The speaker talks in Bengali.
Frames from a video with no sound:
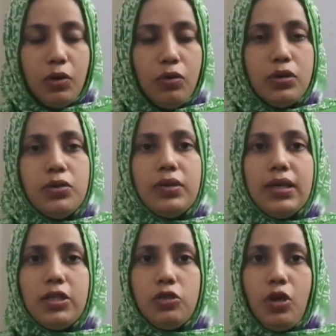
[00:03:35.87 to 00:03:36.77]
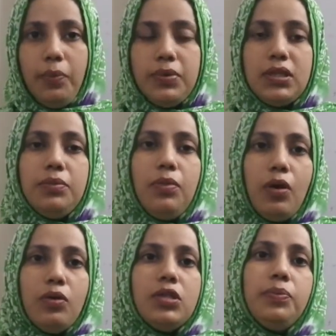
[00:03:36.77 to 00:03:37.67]
লৌহযুগে এসে সবচেয়ে
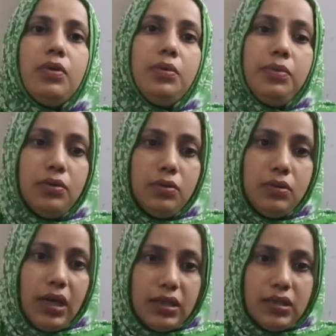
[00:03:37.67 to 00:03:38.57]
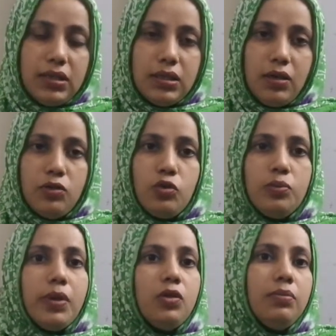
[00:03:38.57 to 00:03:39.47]
বড় যে পরিবর্তনটা আসে সেটা হচ্ছে
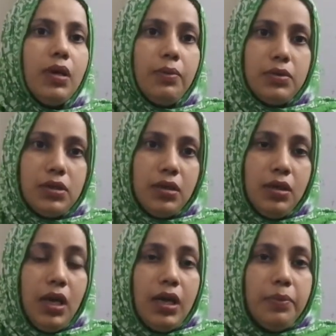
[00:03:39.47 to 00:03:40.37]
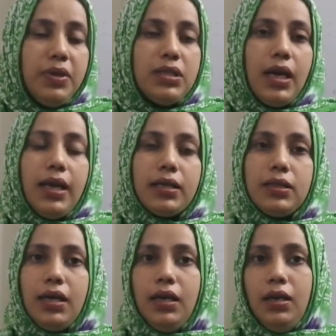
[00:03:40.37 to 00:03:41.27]
উৎপাদন ব্যবস্থার বিশাল
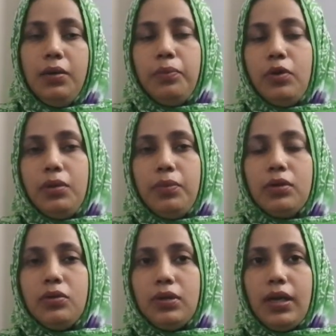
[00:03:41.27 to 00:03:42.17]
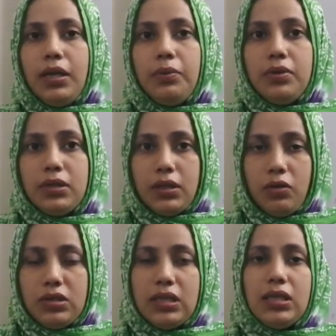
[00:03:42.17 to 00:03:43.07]
একটা পরিবর্তন আনে এবং সেটা
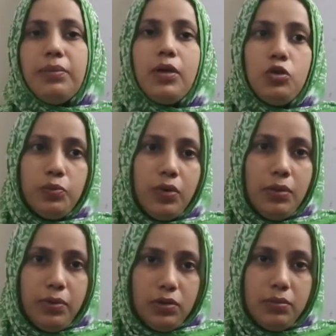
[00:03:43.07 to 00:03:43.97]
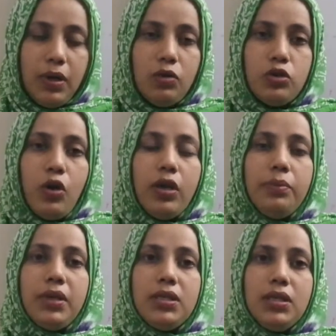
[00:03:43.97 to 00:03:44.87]
হচ্ছে ইতিবাচক পরিবর্তন মানুষ
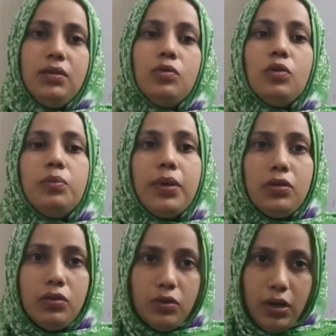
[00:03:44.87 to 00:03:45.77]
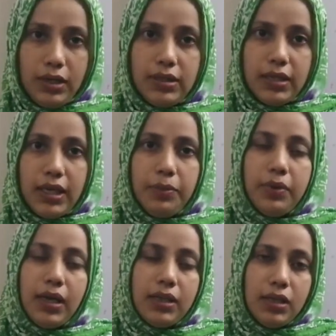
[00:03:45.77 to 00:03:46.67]
অনেক বেশি উৎপাদন করা শিখে
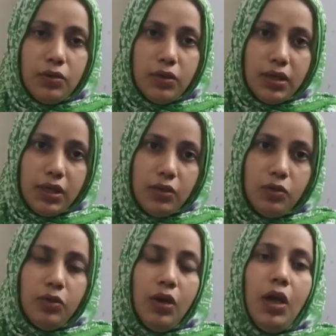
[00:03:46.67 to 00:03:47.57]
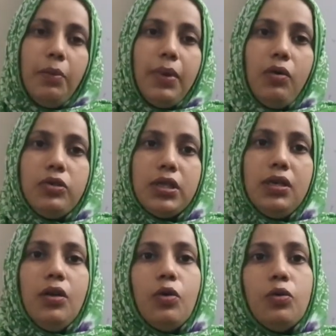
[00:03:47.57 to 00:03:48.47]
এবং এতে করে কিন্তু
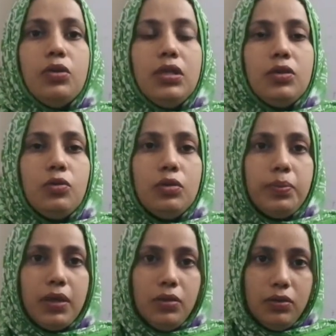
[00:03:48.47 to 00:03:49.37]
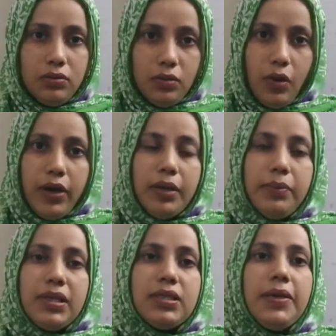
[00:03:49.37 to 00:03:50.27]
মানুষের উদ্বৃত্ত উৎপাদন অনেক
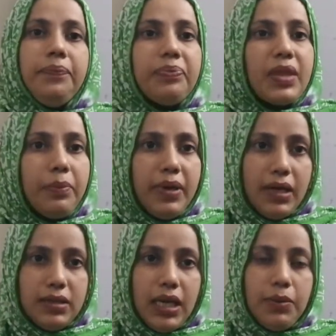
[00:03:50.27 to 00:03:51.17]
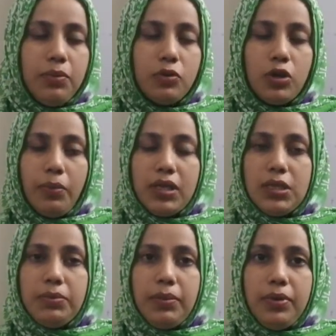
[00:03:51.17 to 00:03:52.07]
বেশি বেড়ে যায় এবং
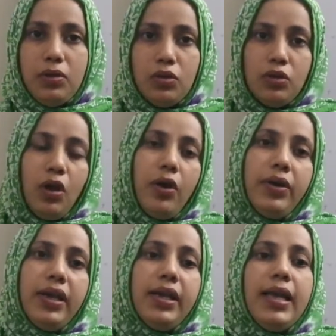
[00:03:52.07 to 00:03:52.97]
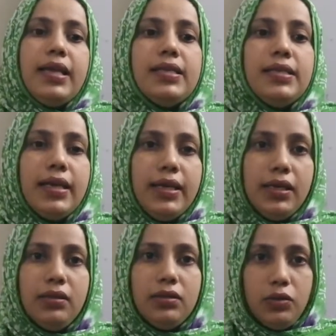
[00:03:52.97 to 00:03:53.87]
সমাজে বিভিন্ন ধরনের
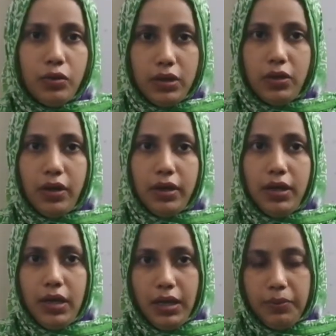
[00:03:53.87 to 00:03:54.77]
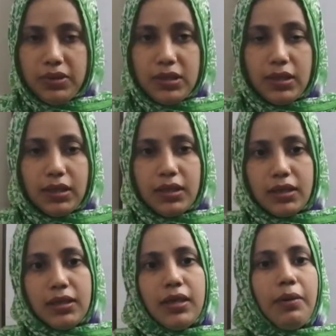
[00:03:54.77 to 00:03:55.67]
শ্রেণী তৈরি হয় এবং যেটাকে
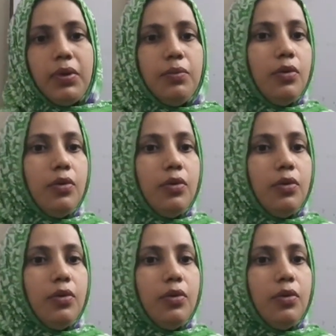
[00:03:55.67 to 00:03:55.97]
কিনা আমরা